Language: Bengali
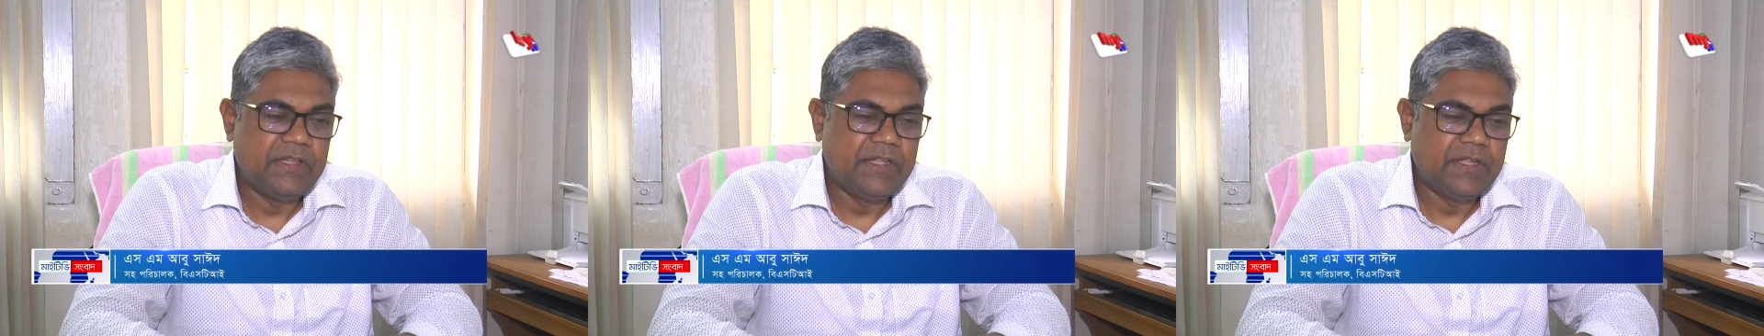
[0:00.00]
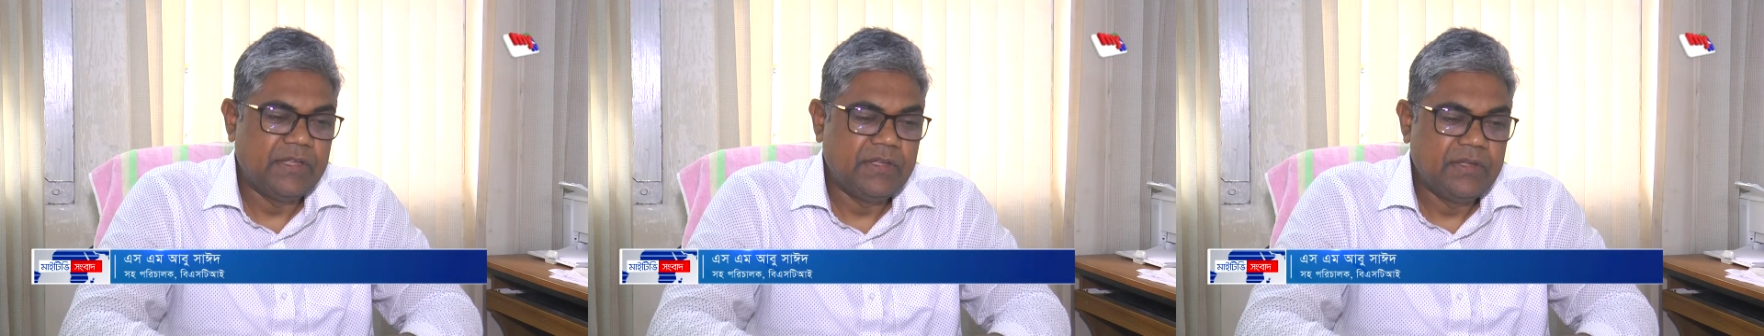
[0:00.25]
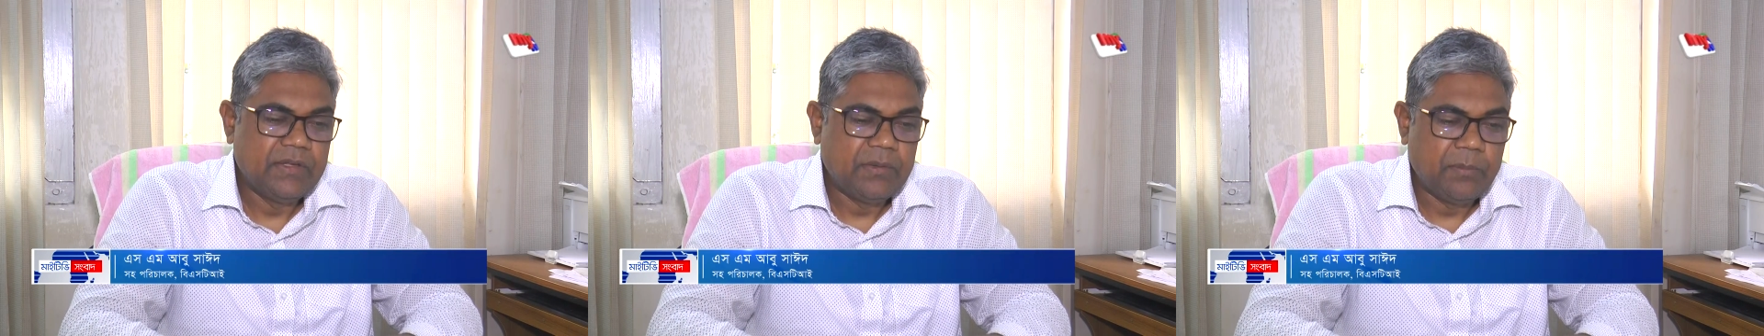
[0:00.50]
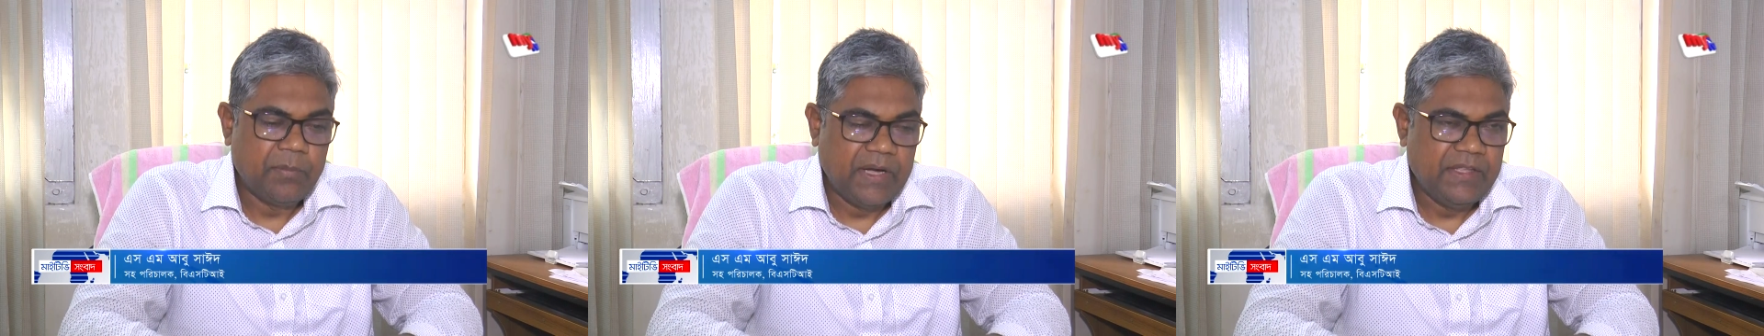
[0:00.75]
দিয়ে
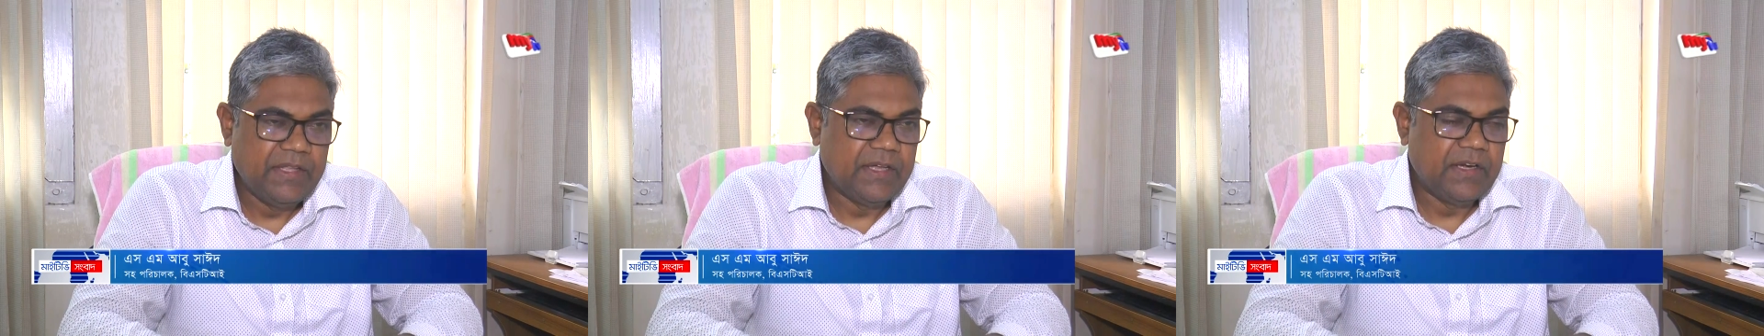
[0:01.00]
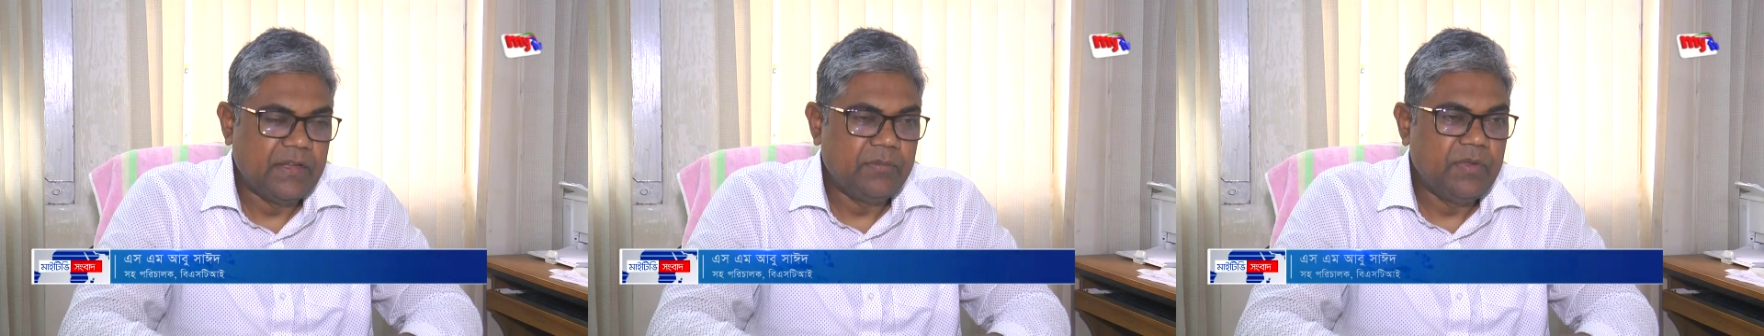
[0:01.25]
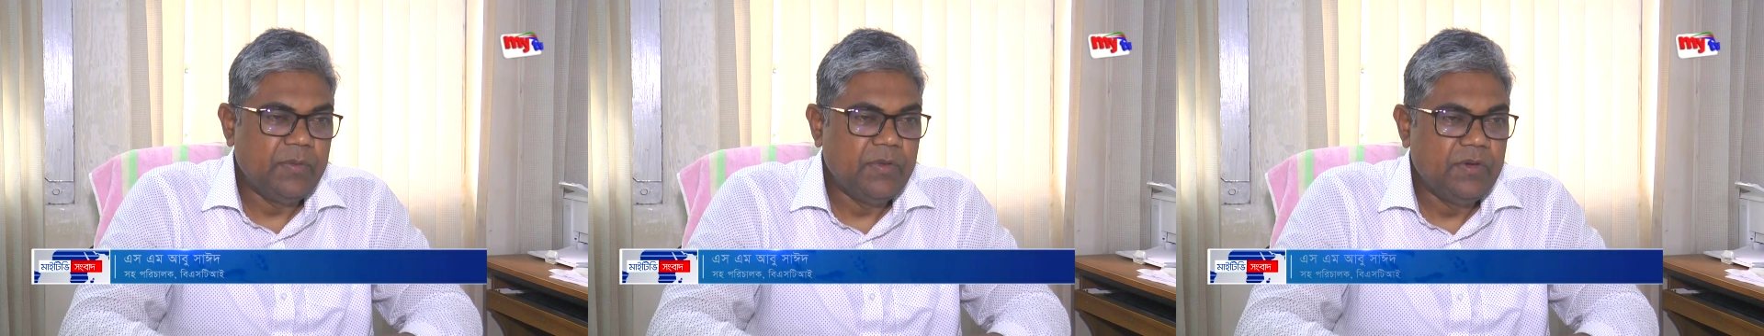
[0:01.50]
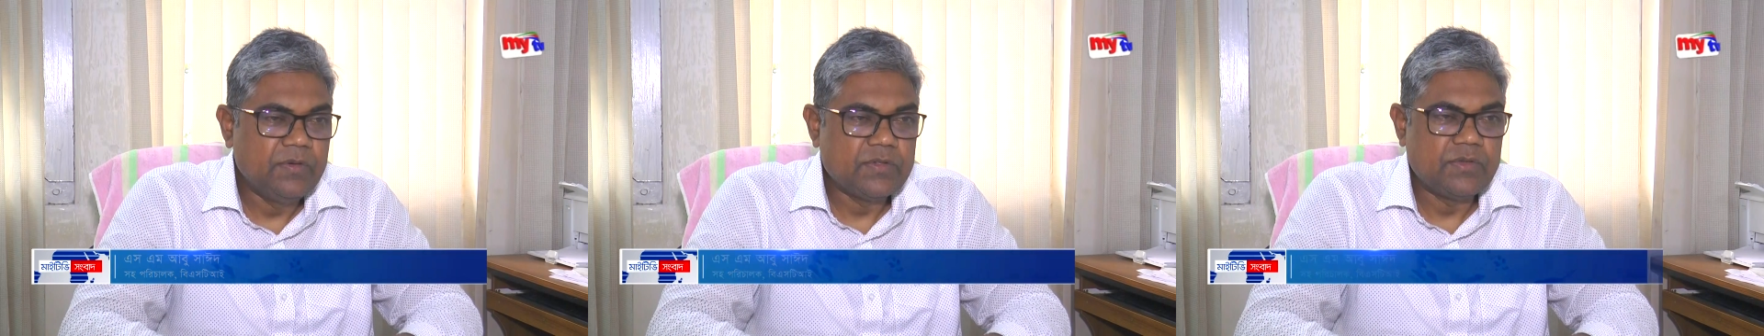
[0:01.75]
বা ইয়ারে
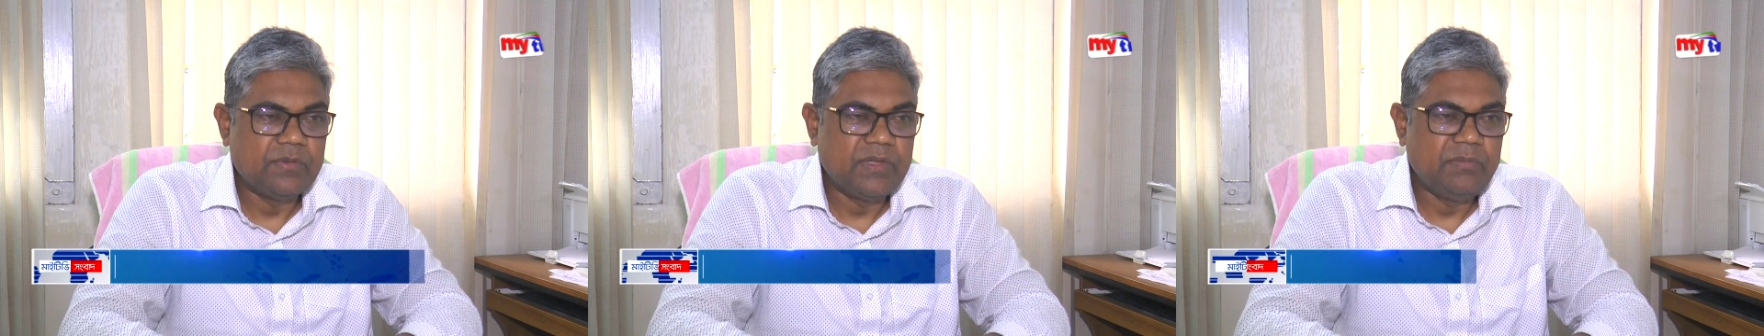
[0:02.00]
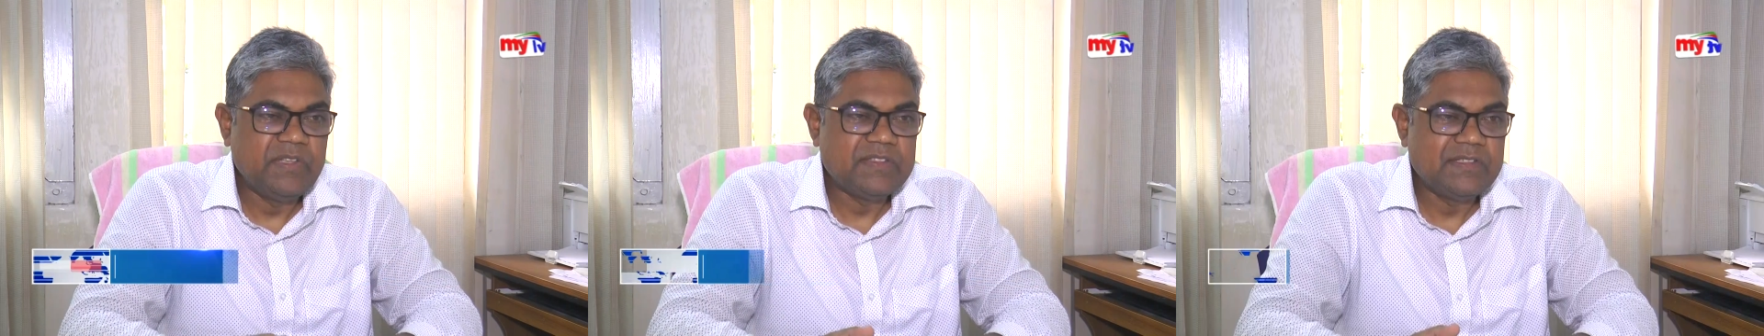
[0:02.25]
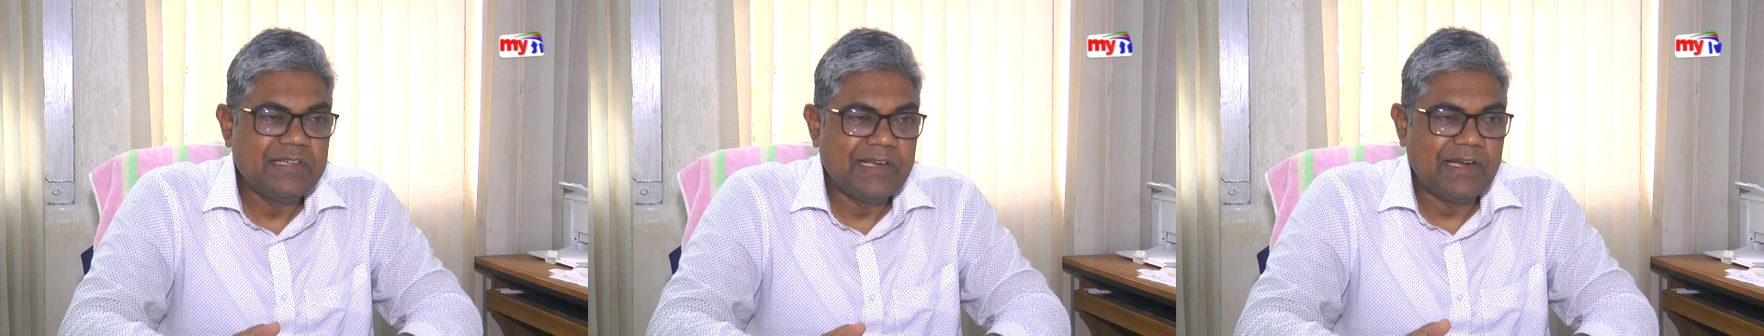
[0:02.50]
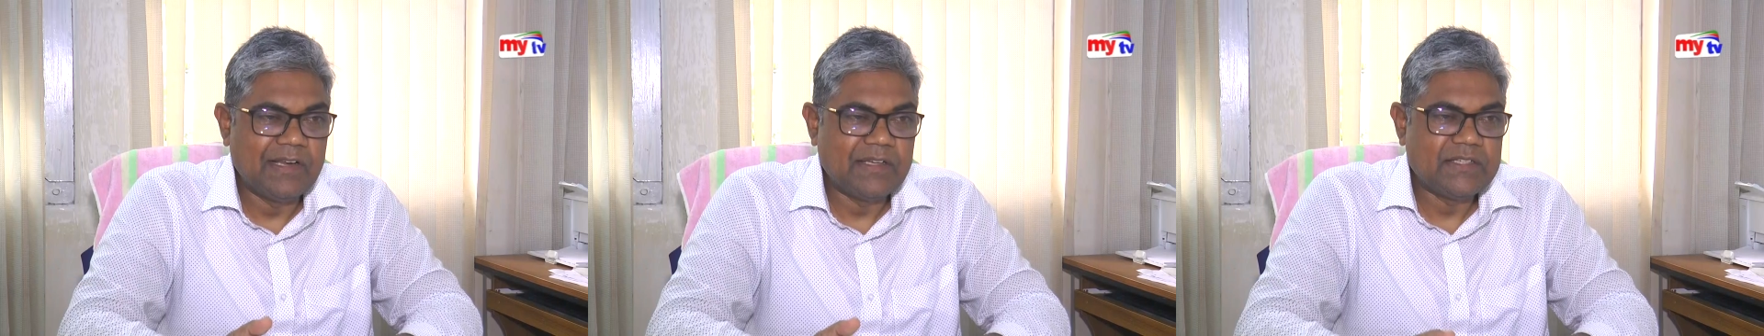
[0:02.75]
বিভিন্ন সময় মিস
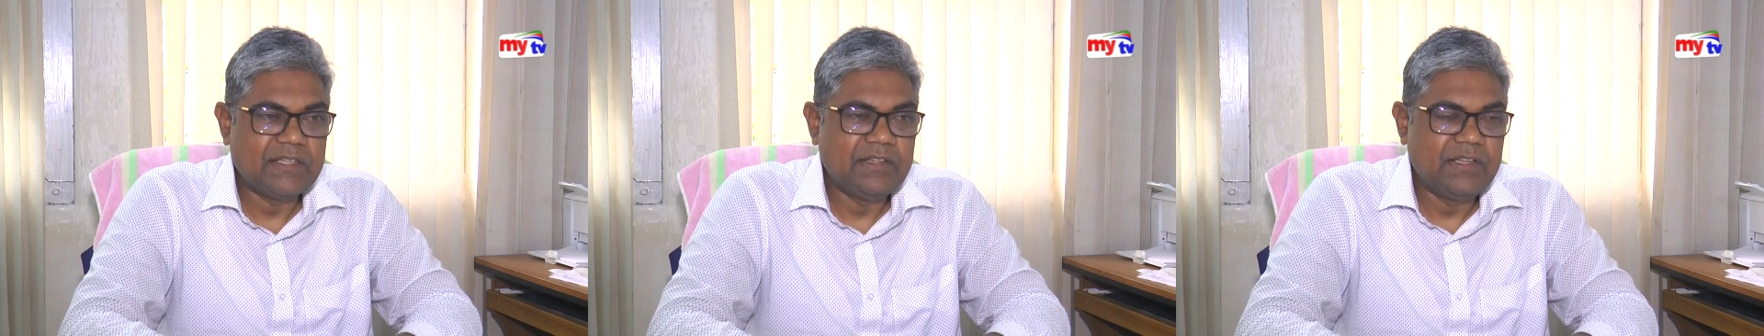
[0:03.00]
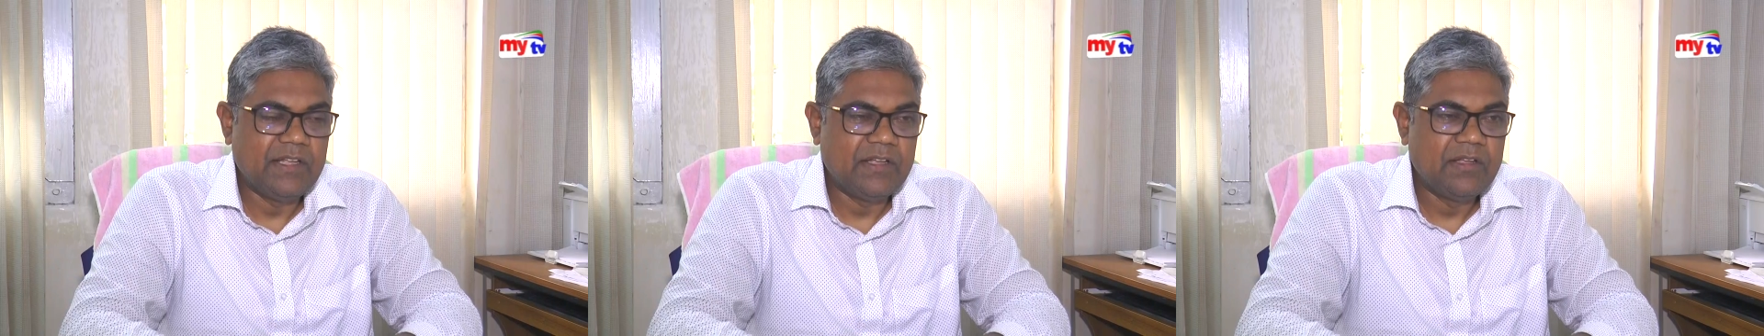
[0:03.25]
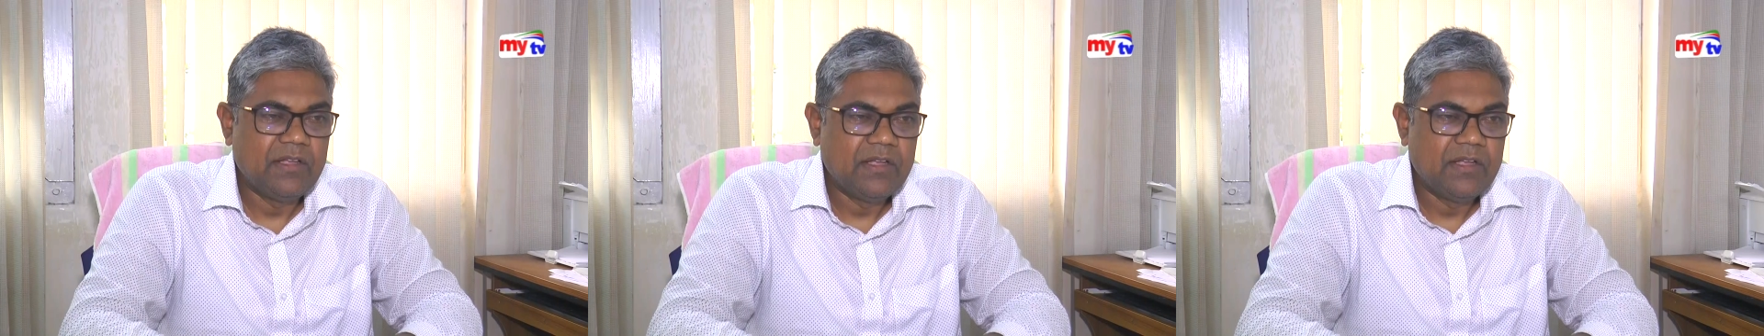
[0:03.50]
ডিক্লারেশান দিয়ে